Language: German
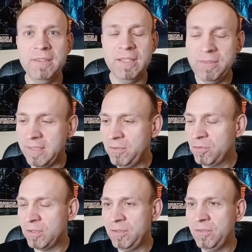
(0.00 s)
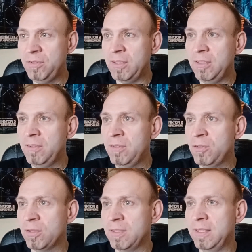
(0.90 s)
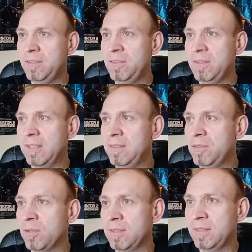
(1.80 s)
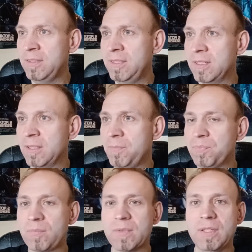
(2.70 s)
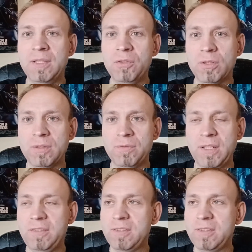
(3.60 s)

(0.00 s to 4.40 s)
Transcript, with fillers: in, in, in, in so ein, in, in so ein hier, in so ein, wie heißt